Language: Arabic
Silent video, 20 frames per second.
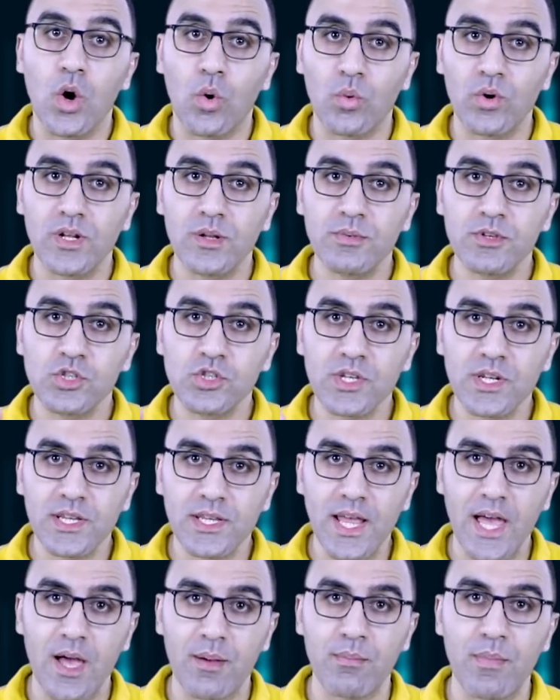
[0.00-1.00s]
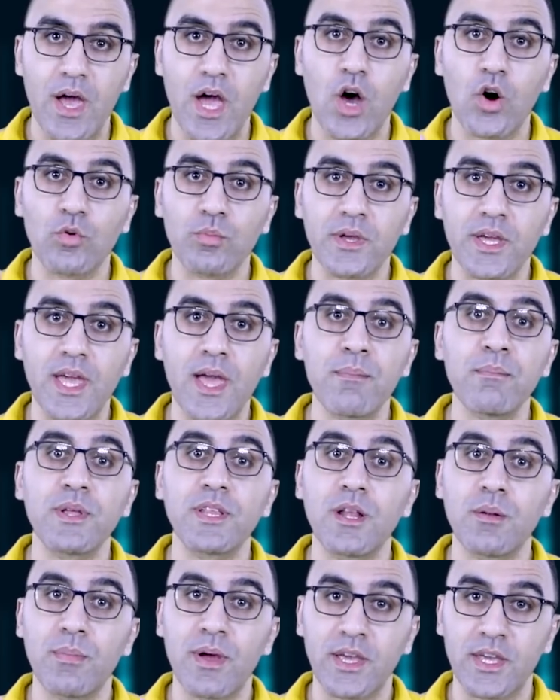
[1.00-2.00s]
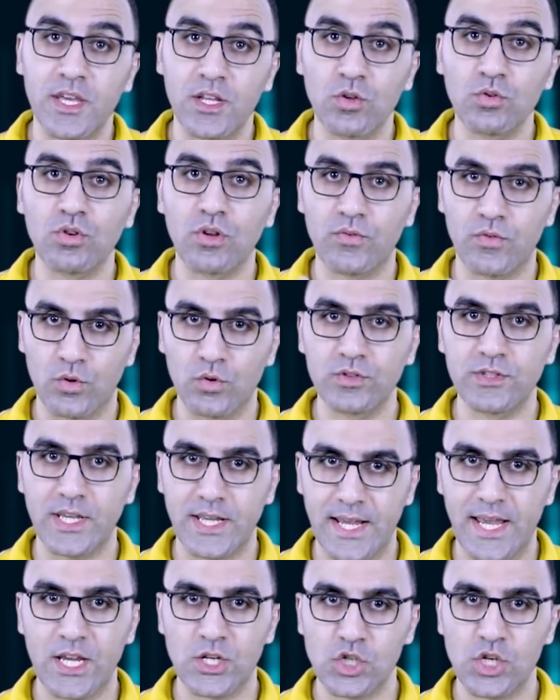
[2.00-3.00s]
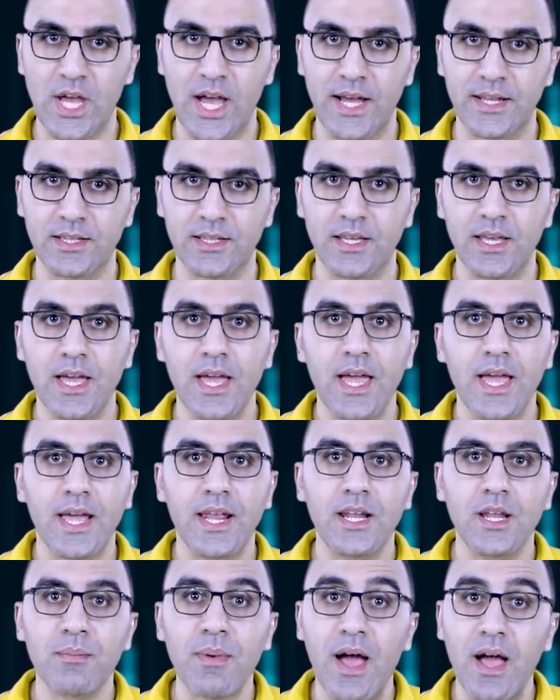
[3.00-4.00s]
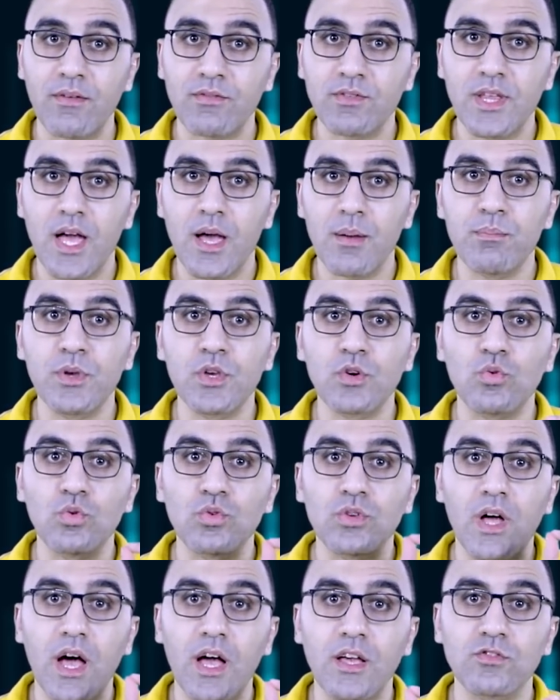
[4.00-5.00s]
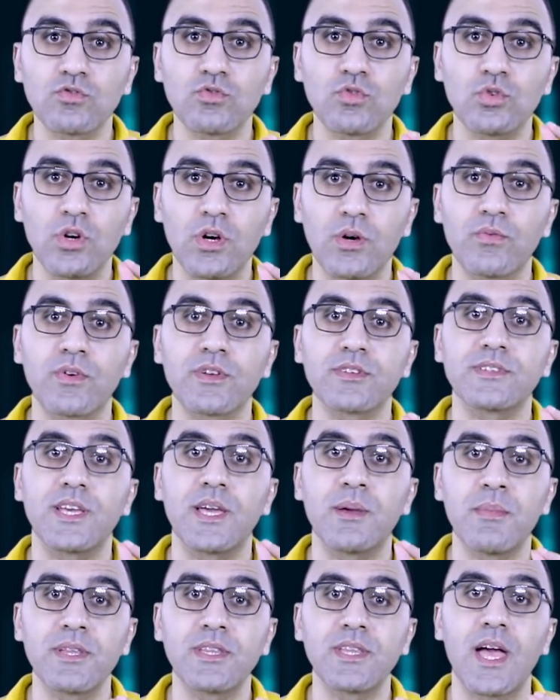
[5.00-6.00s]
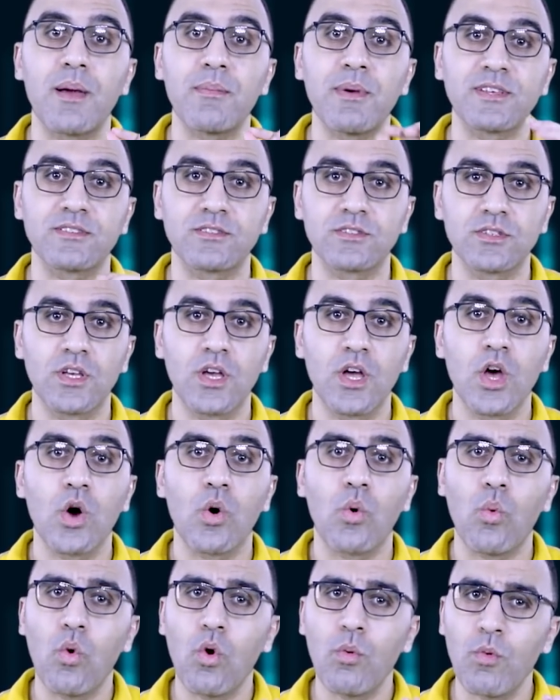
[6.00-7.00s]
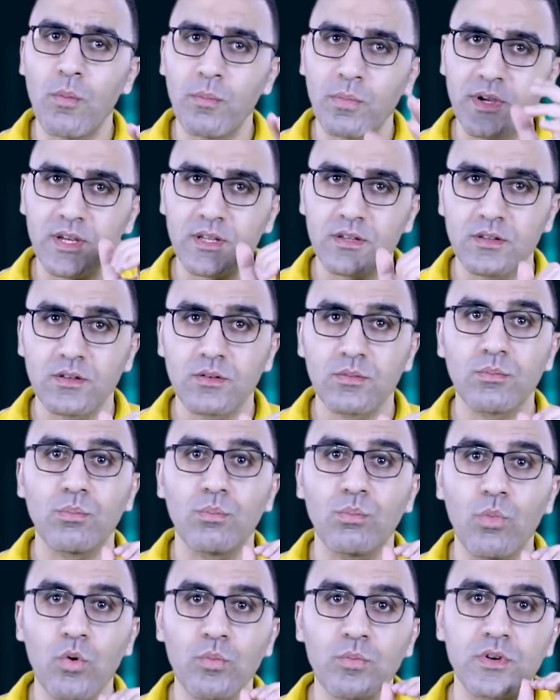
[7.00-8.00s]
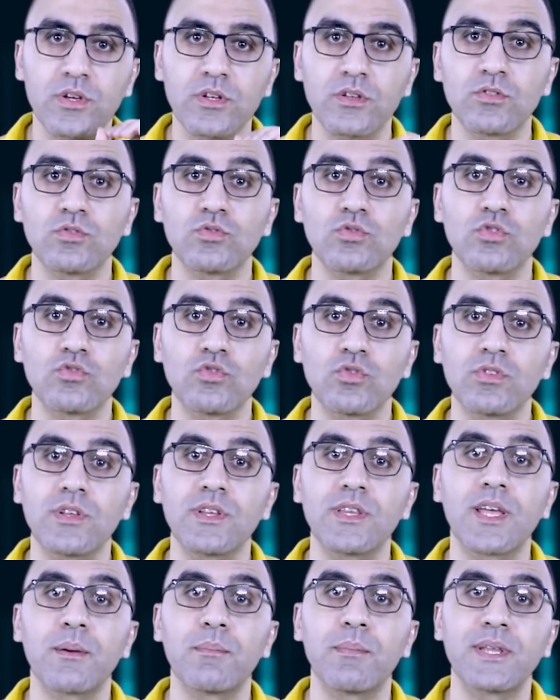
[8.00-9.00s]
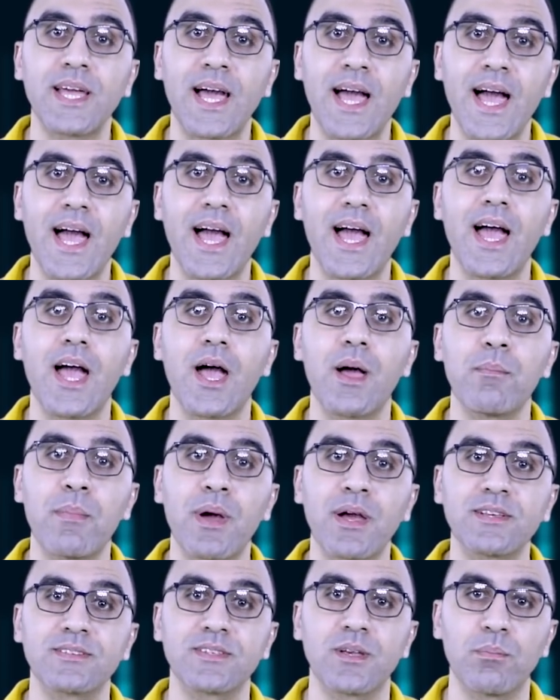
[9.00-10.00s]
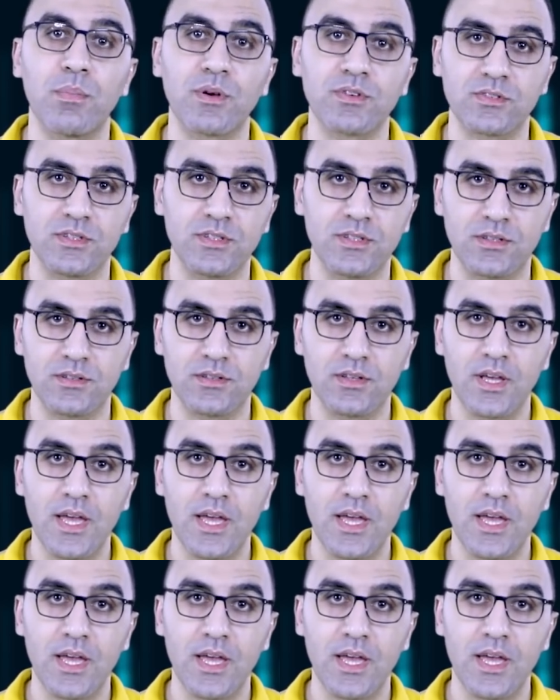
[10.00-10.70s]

واللي بيشتري ذهب او بيجمد البنكينات الفلوس الكاش يعني اللي معاه في ذهب بيكون قصده يحفظ قيمتها بس وممكن ممكن تظن انك بتحقق مكسب بسيط